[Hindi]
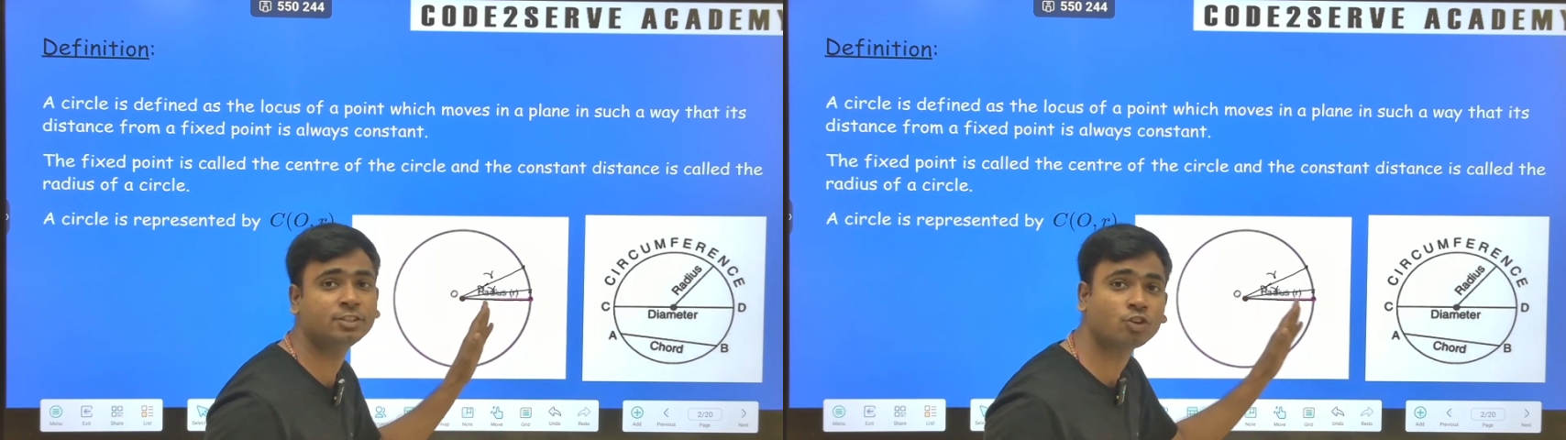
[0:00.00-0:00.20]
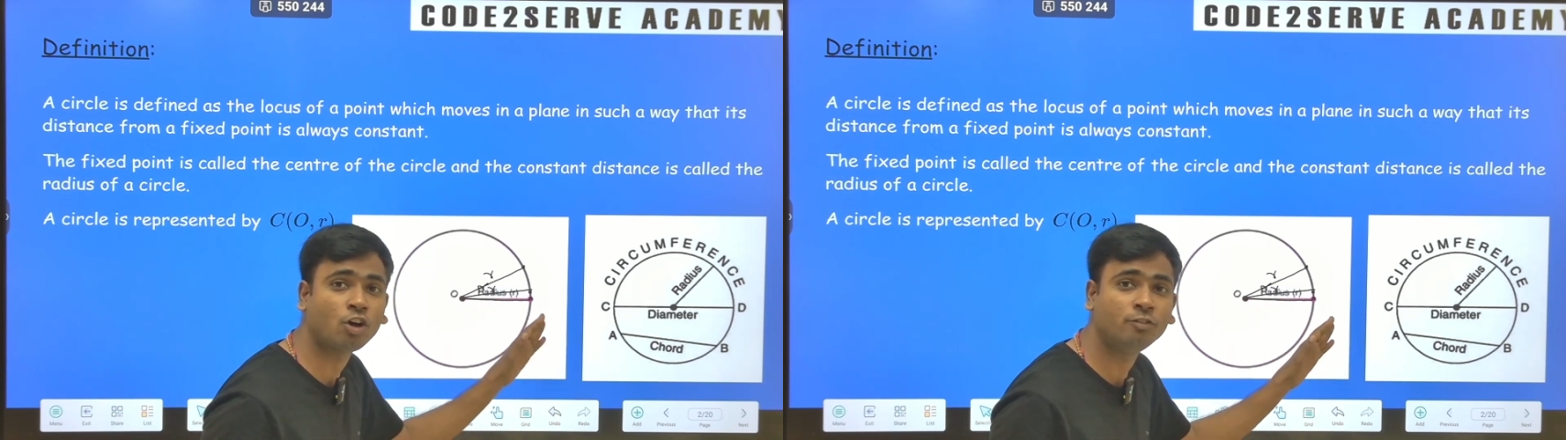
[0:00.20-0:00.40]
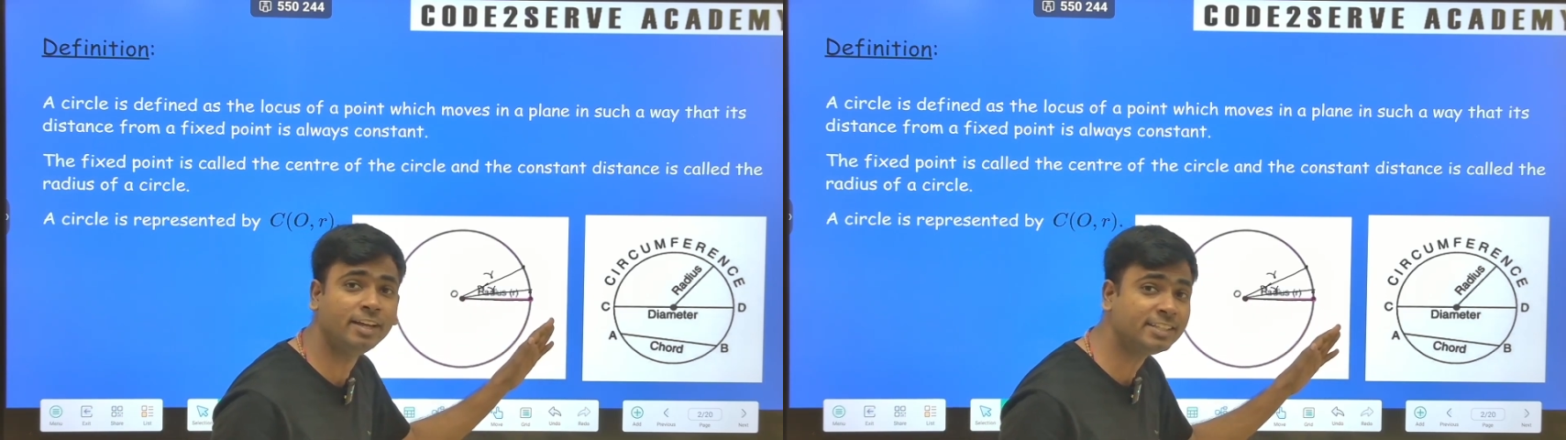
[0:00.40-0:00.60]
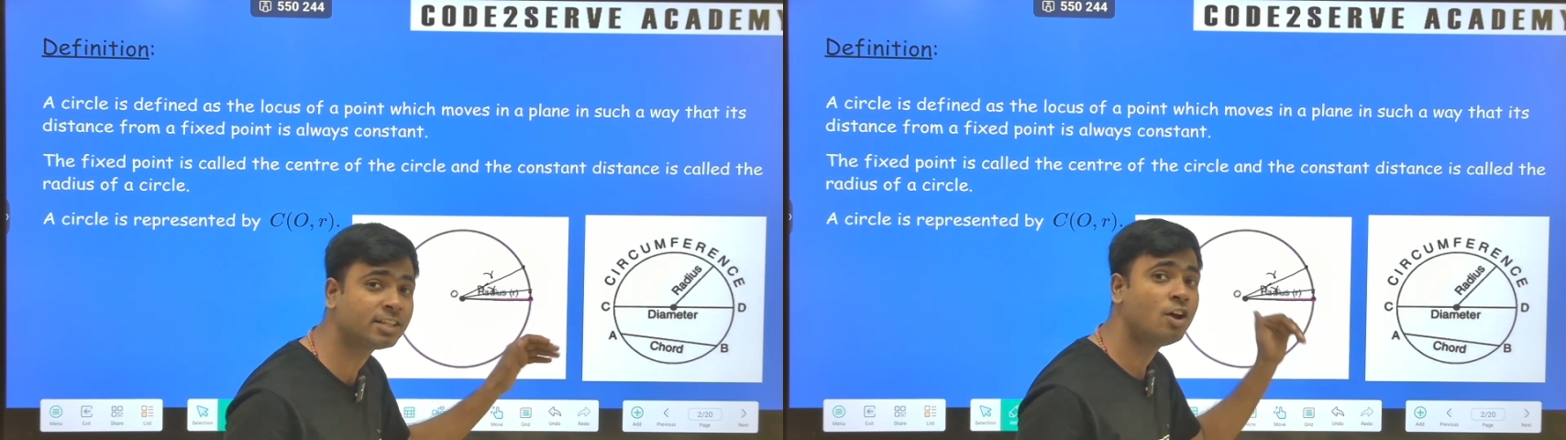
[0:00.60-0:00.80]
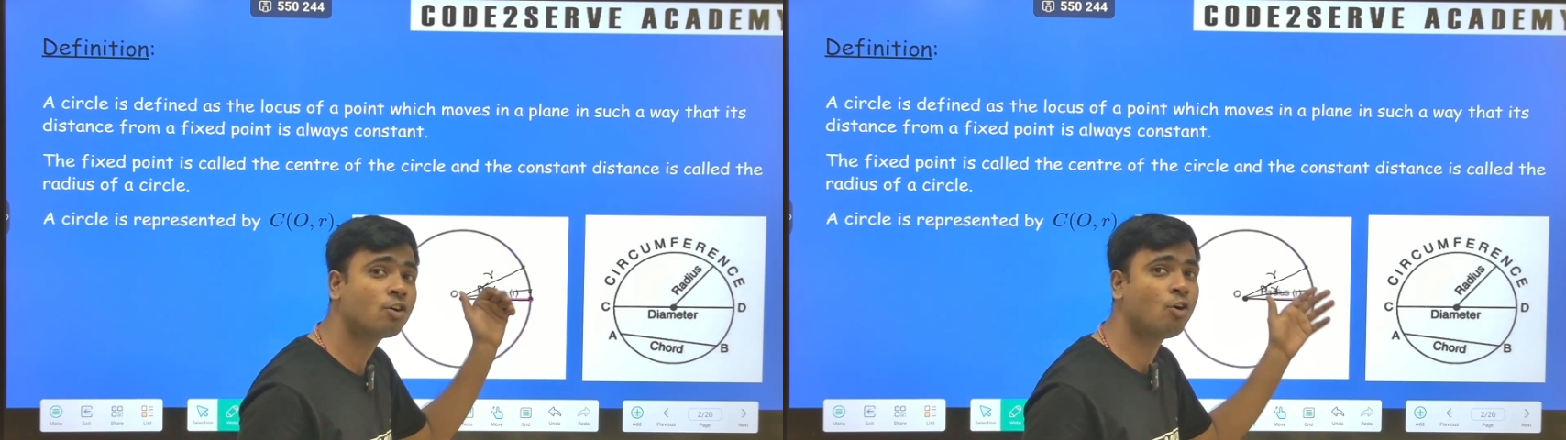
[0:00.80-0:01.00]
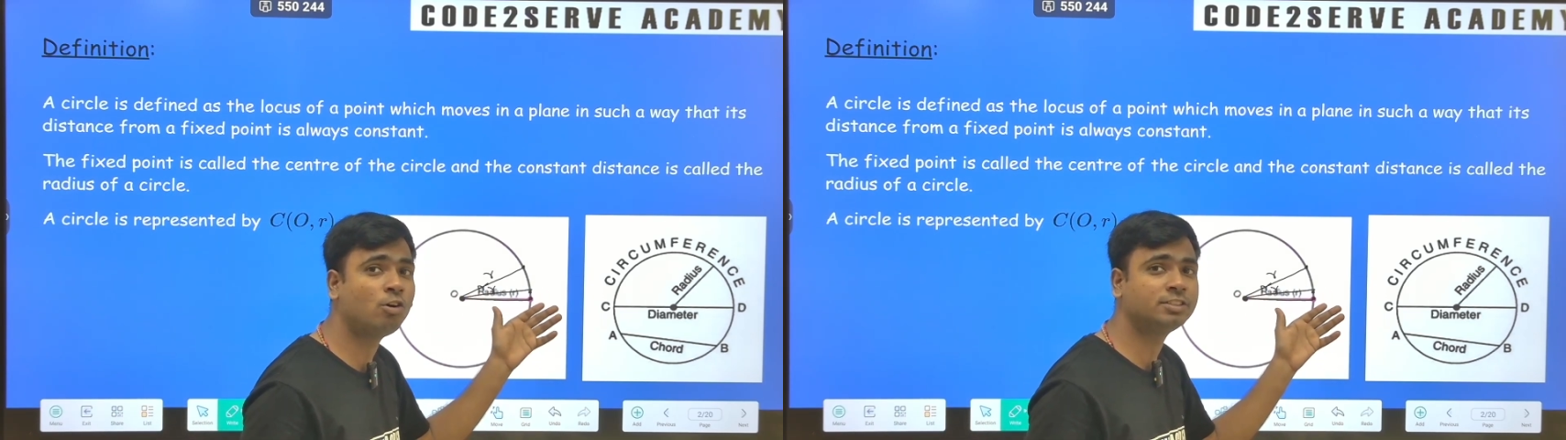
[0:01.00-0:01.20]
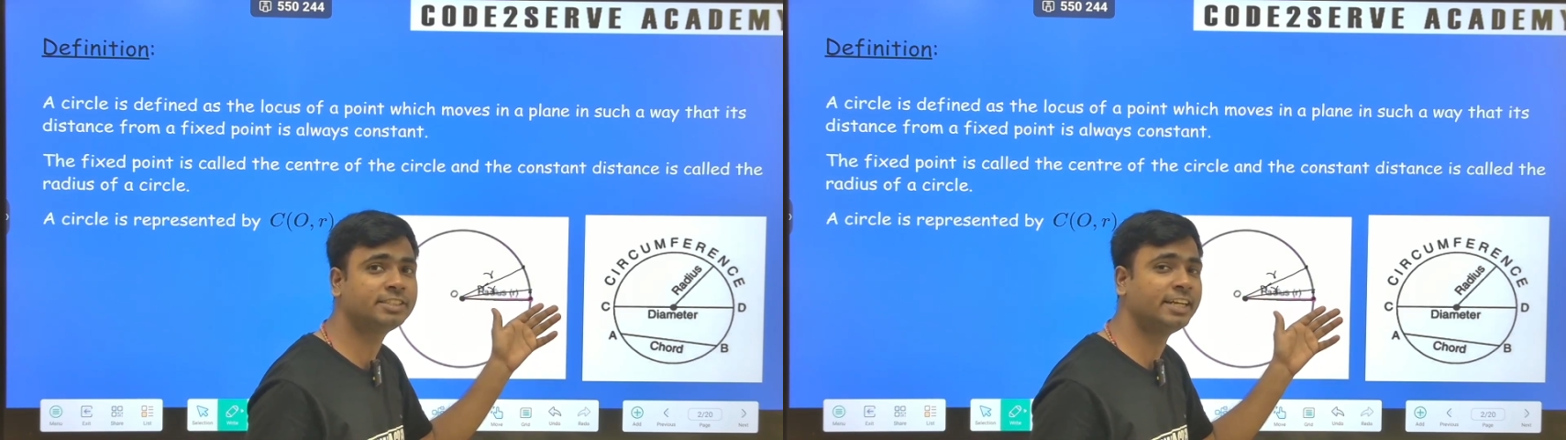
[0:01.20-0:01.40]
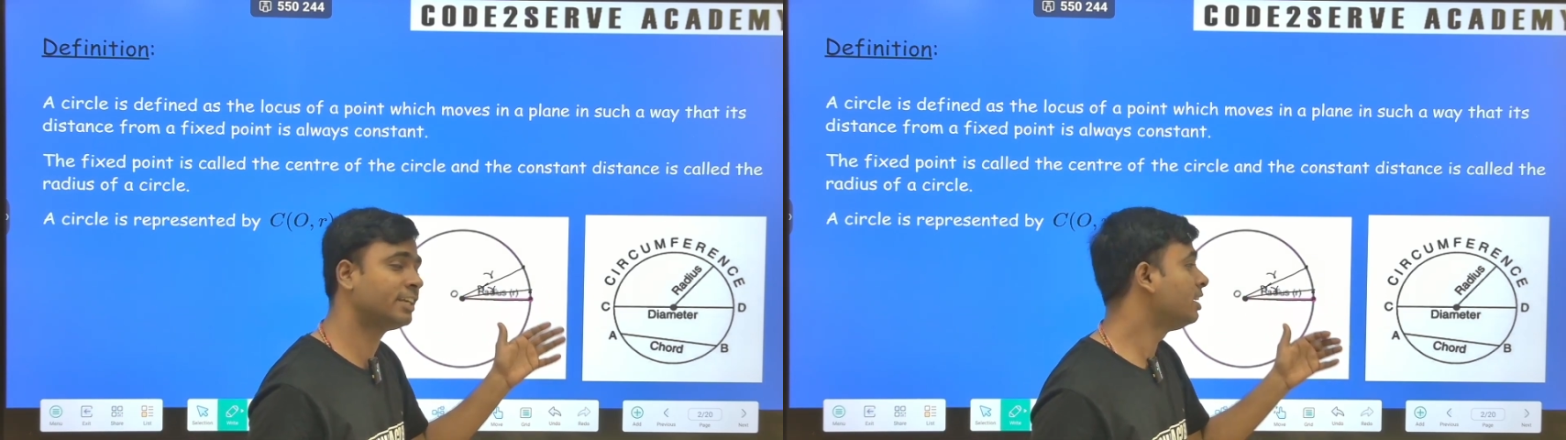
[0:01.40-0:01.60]
इज ऑलवेज
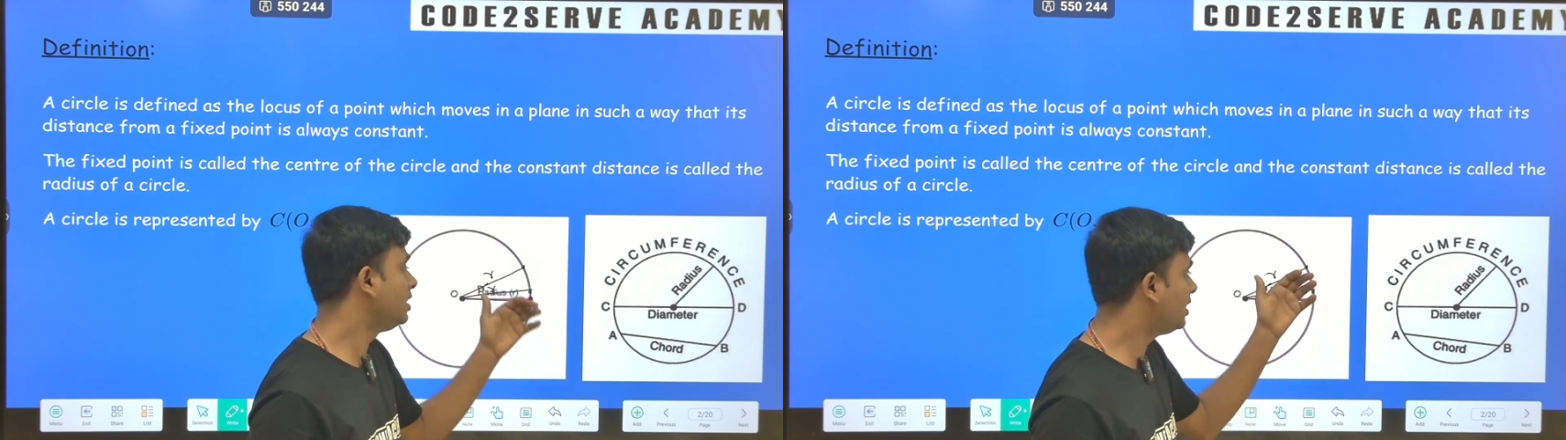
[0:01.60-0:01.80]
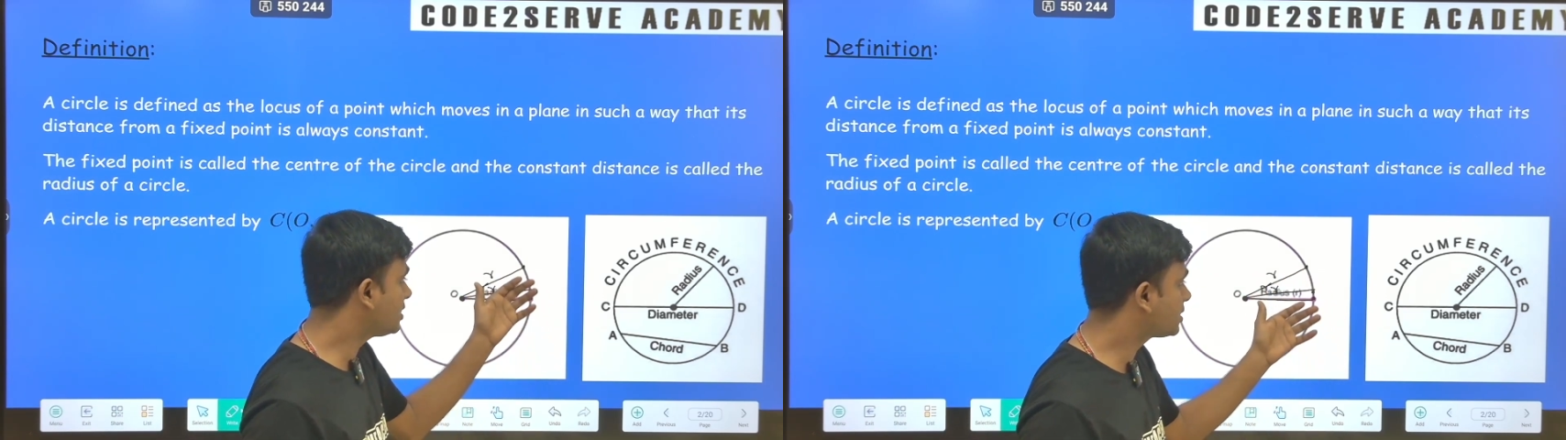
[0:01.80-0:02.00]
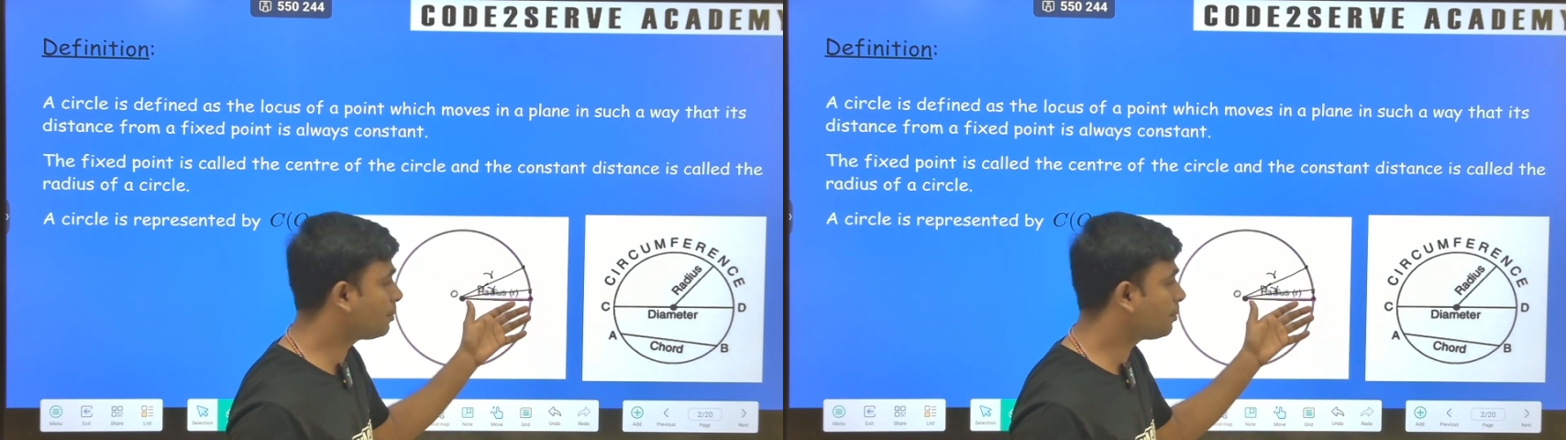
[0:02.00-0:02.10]
constant लेट अस